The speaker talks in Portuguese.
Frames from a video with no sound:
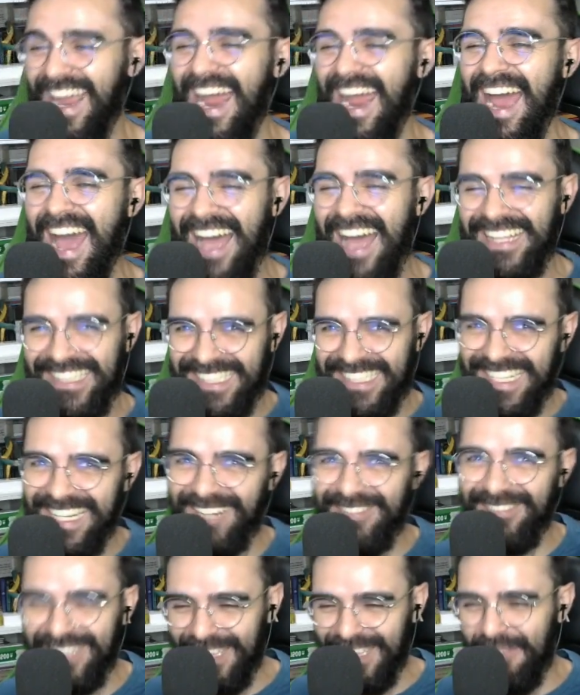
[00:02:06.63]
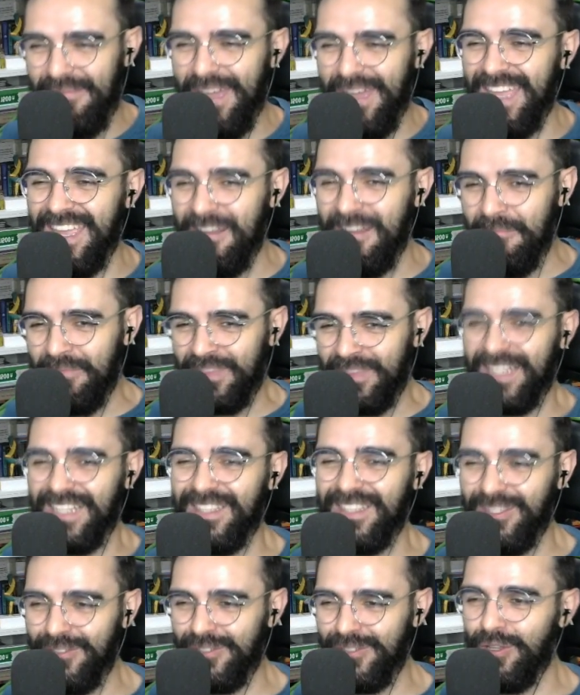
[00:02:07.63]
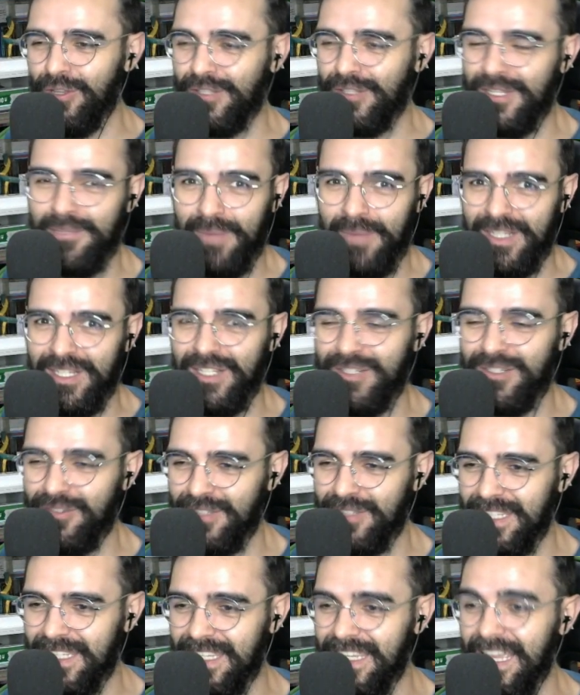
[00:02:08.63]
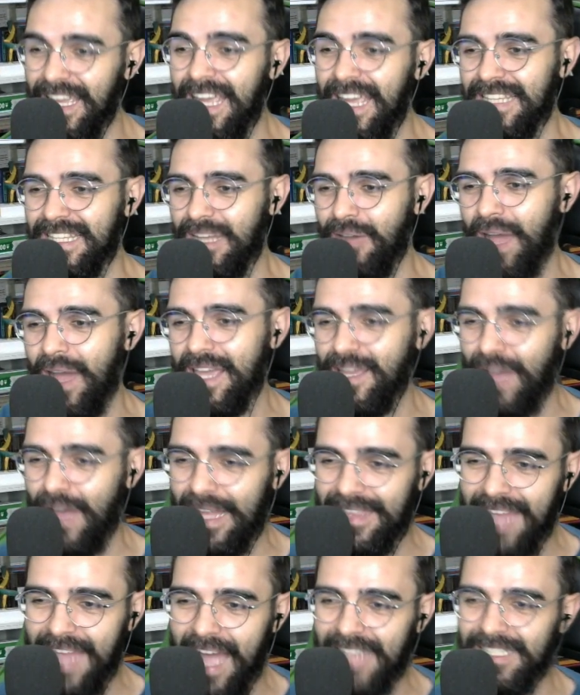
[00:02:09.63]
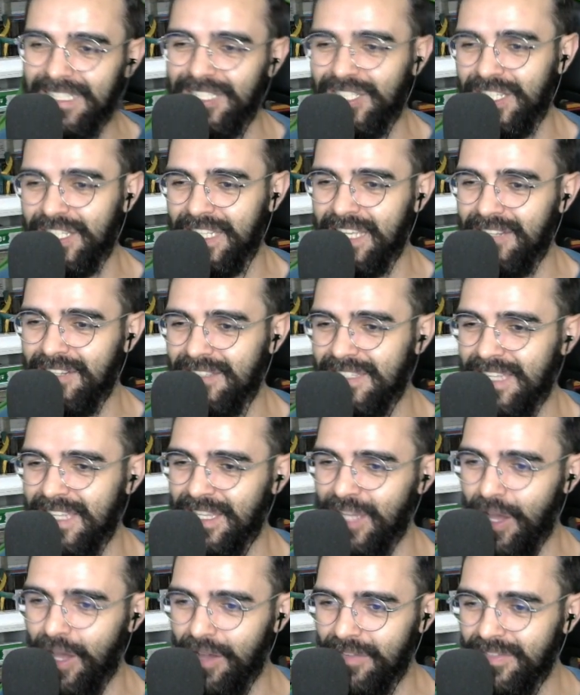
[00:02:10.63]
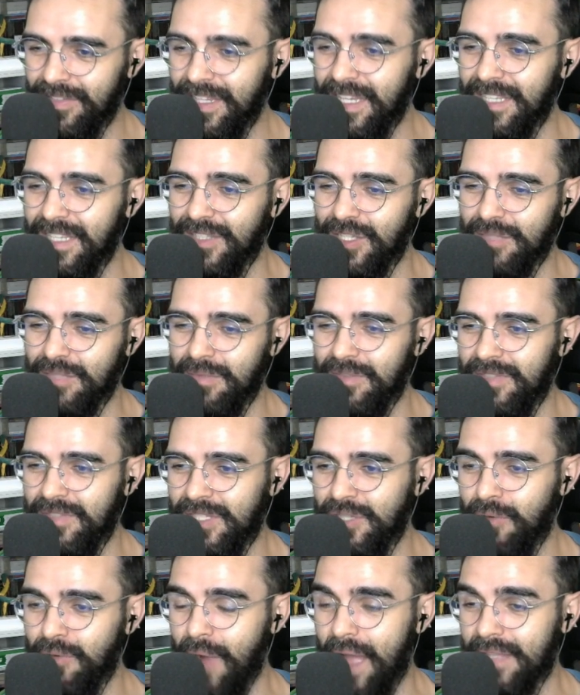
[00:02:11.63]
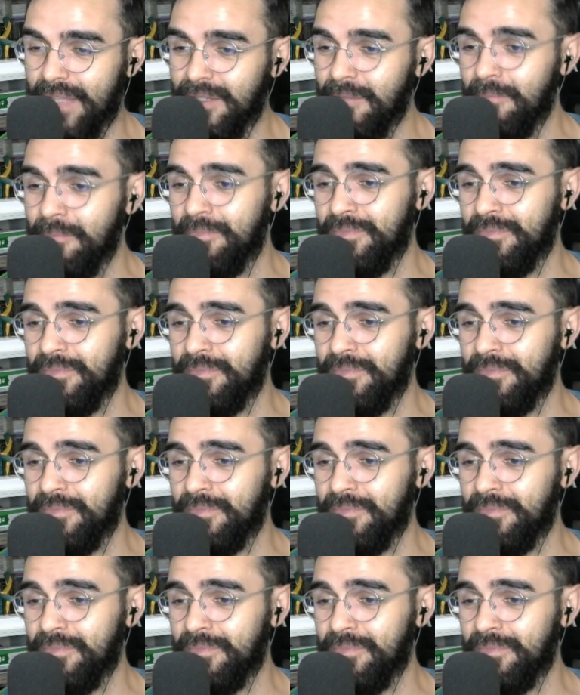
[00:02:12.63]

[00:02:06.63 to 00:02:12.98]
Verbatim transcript: atiram também nos outros pra gente conseguir. Então aí, ó, a data janeiro 19, 2024